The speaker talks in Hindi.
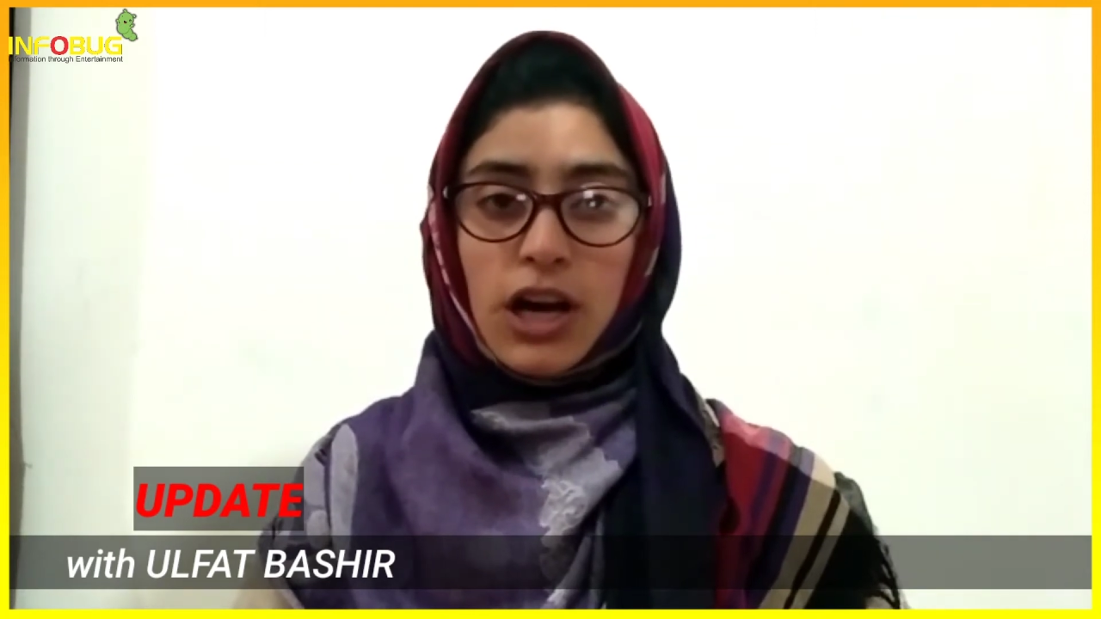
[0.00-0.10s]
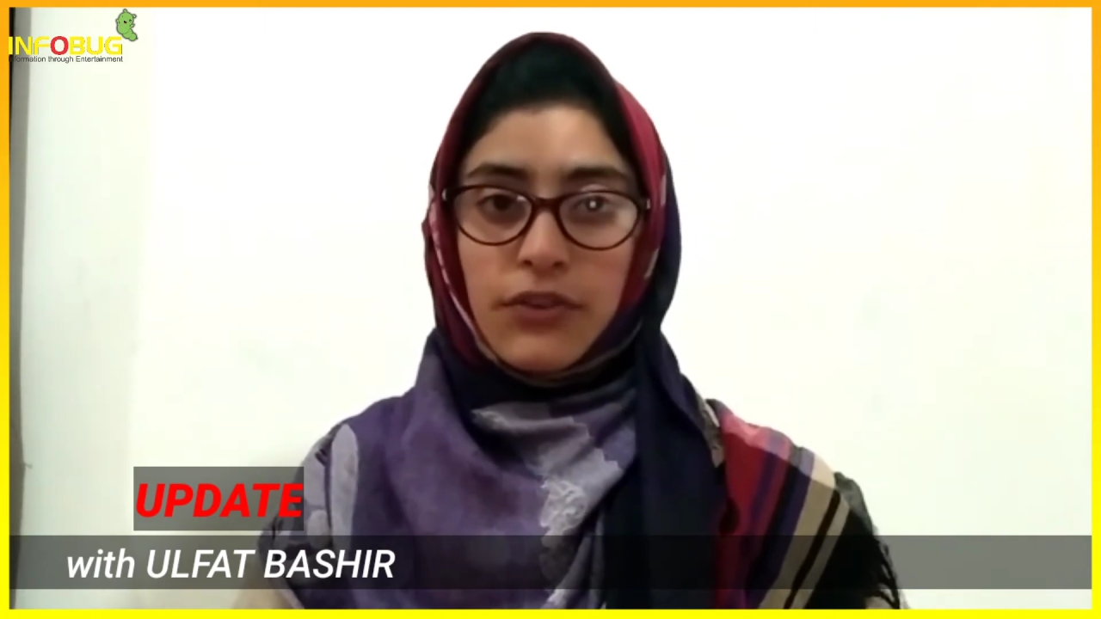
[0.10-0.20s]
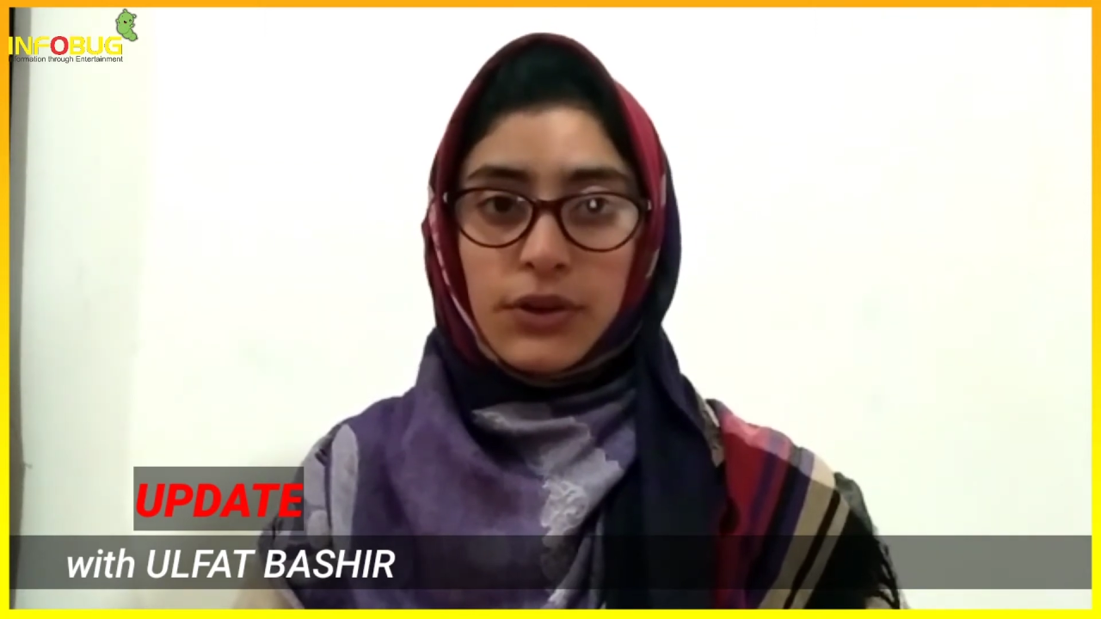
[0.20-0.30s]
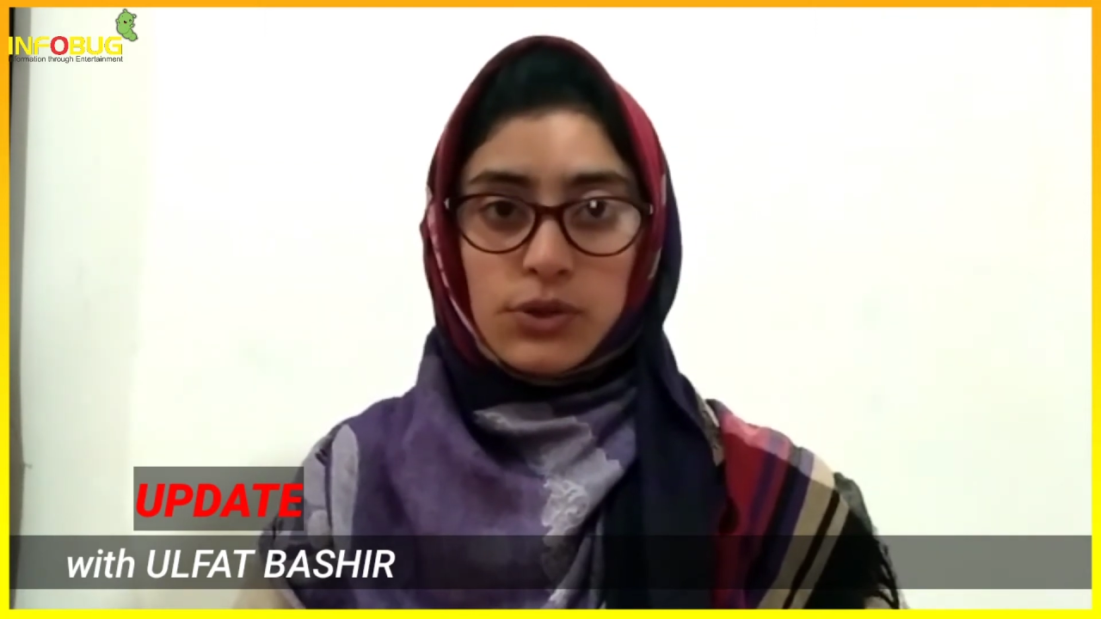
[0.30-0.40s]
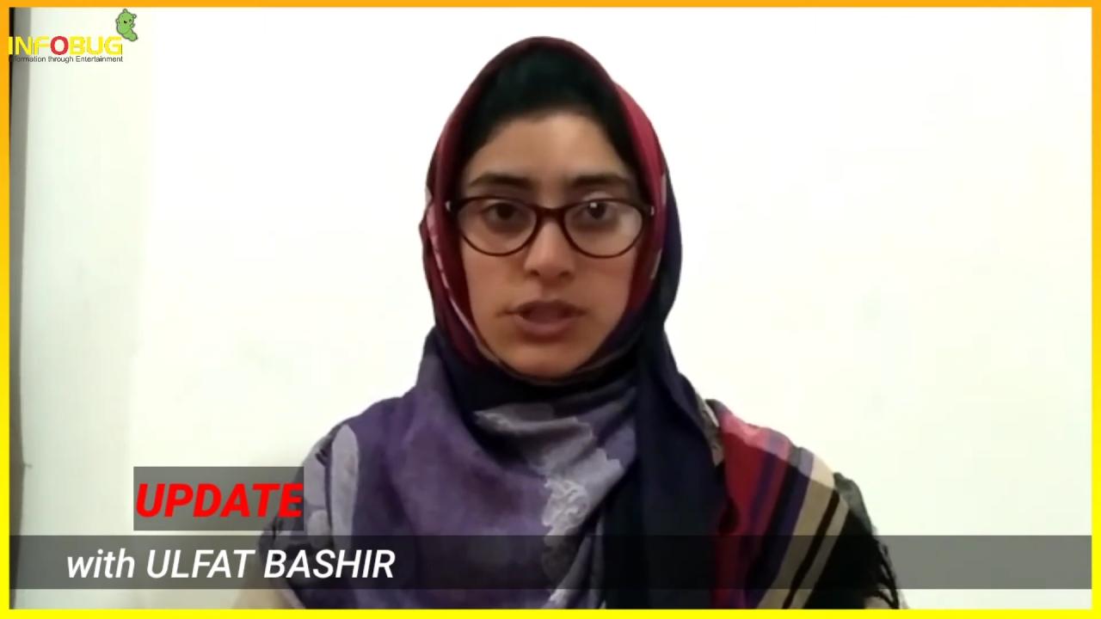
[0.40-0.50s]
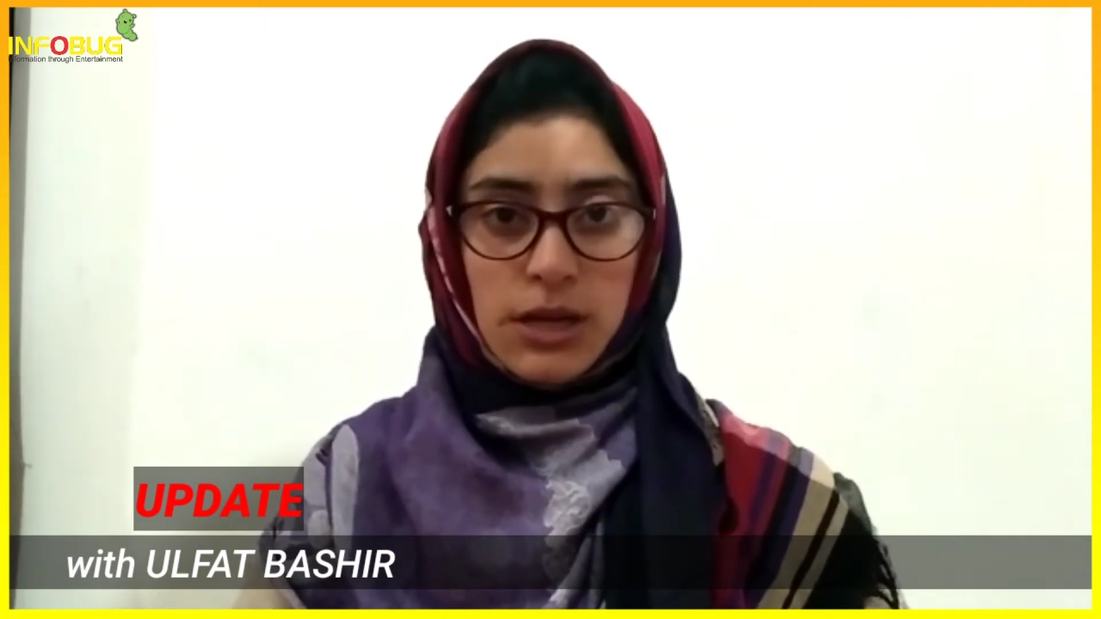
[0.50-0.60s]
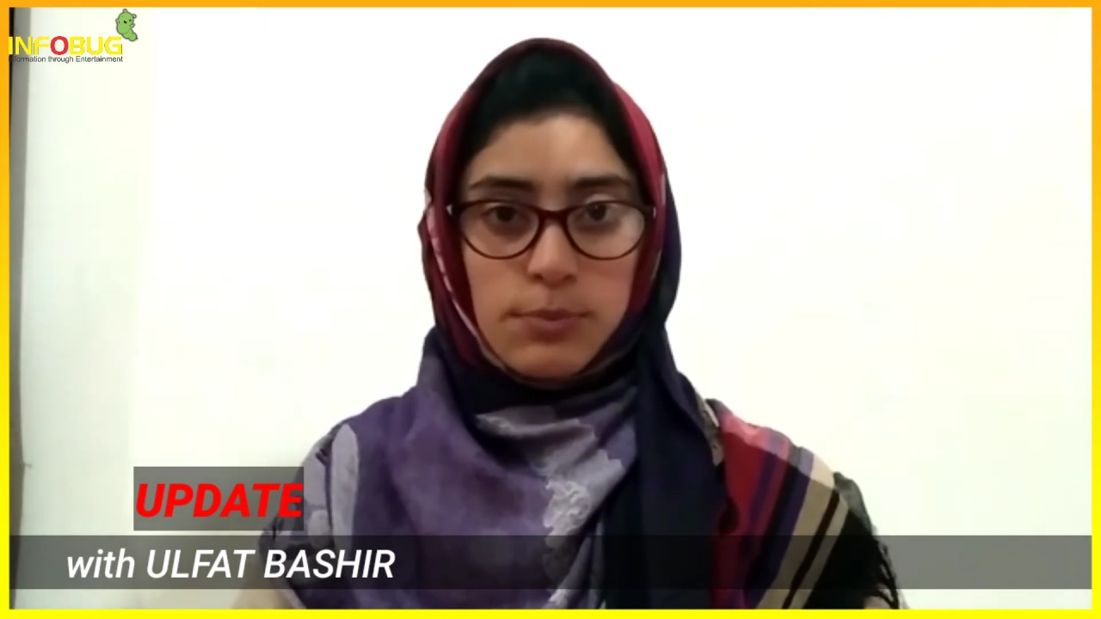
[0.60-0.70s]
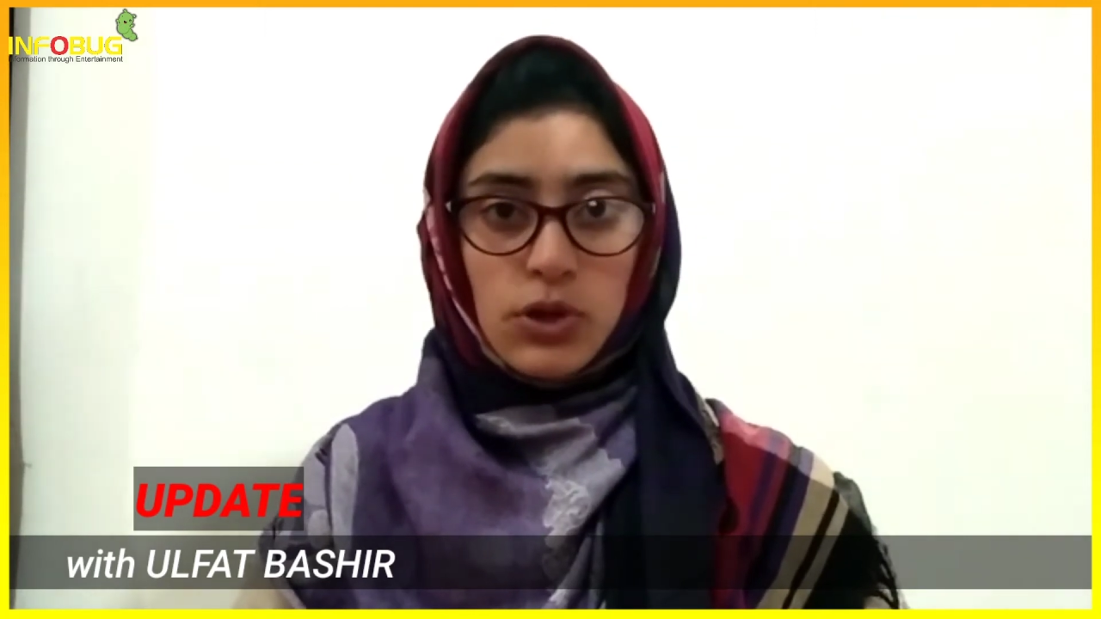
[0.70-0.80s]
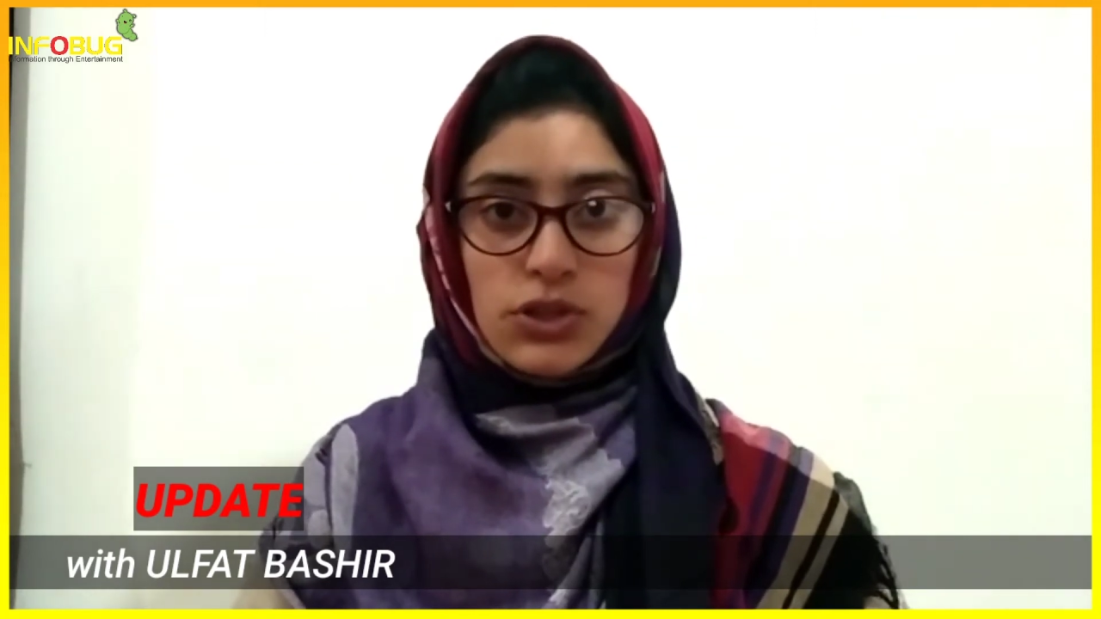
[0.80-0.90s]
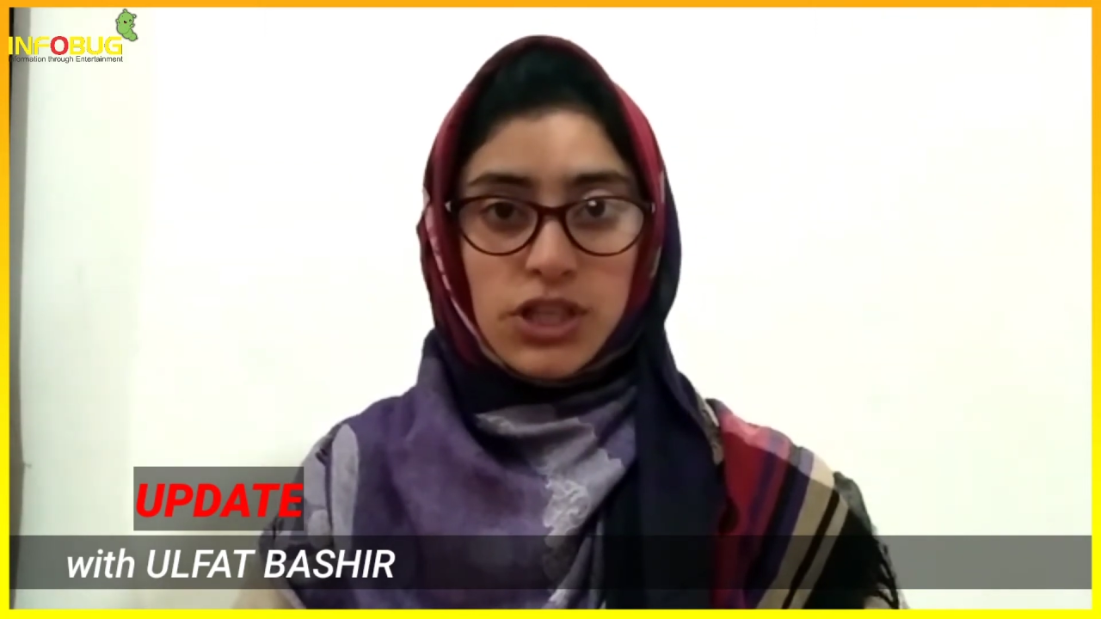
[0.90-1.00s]
काफी नुकसान
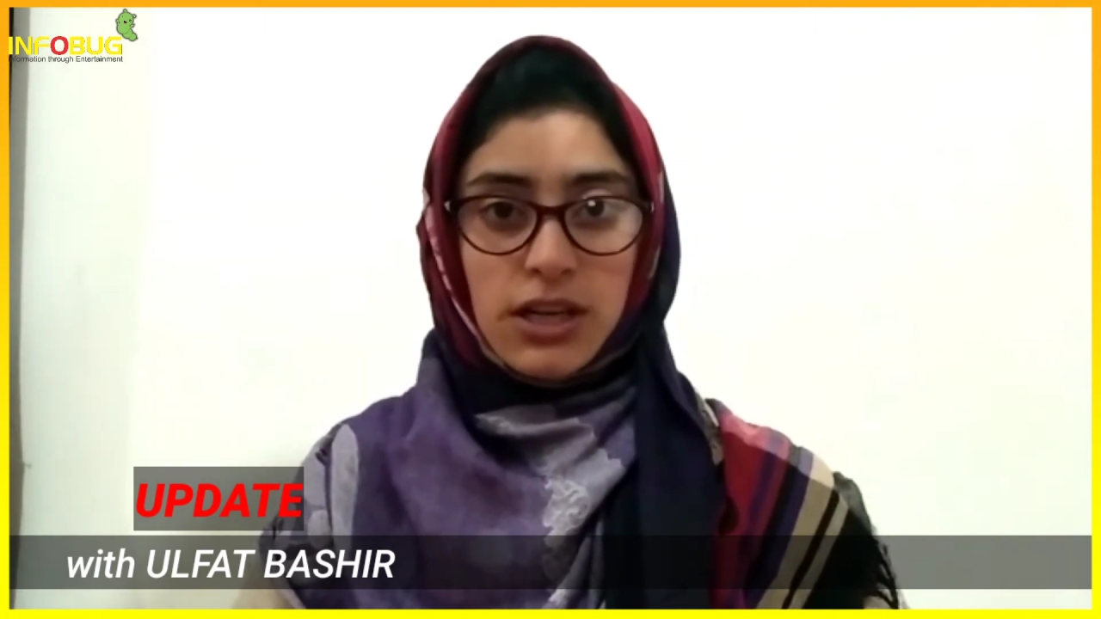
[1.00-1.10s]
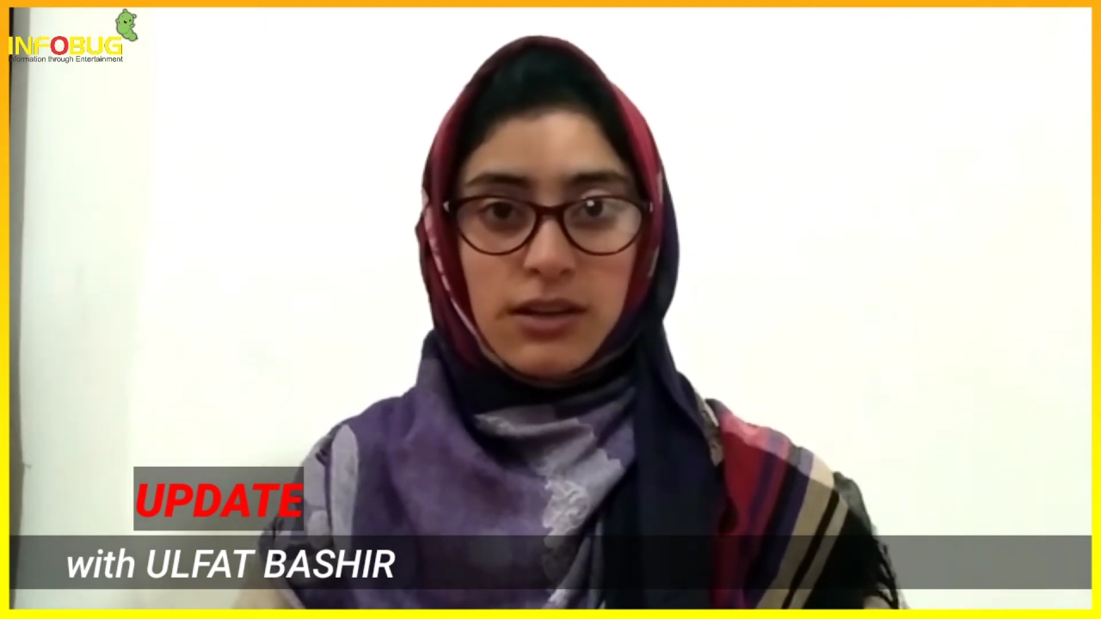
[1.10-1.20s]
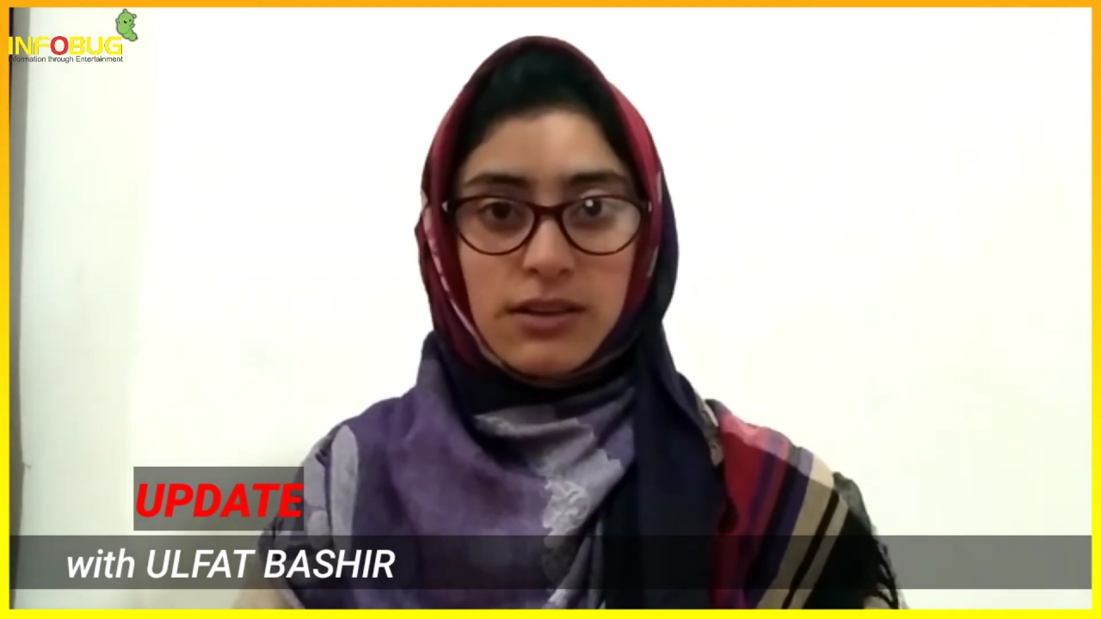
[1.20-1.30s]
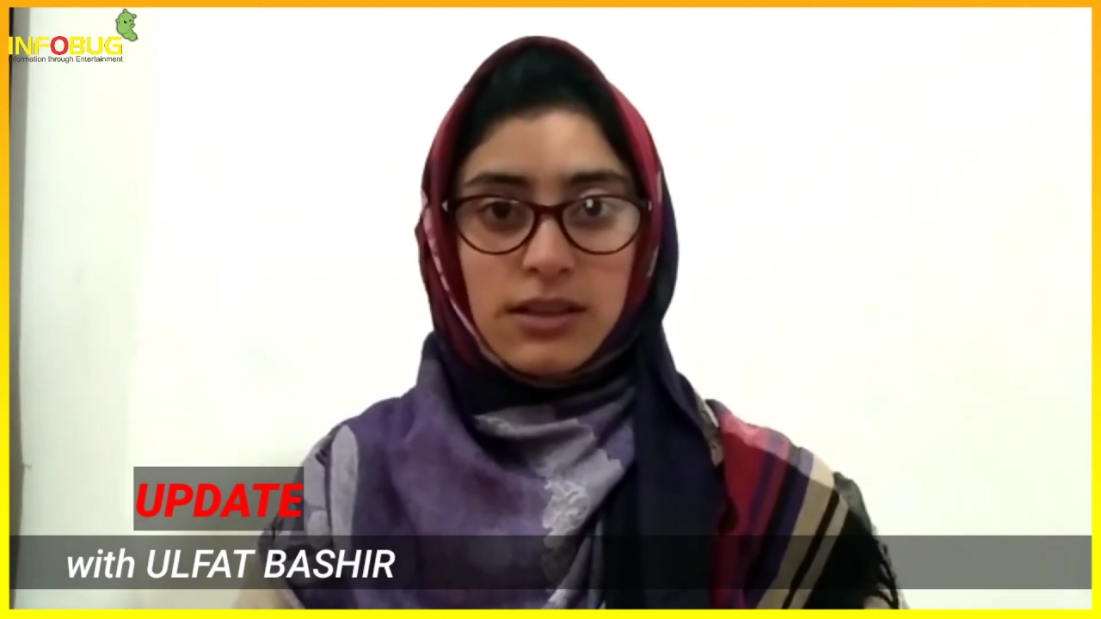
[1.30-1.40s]
पहुंचा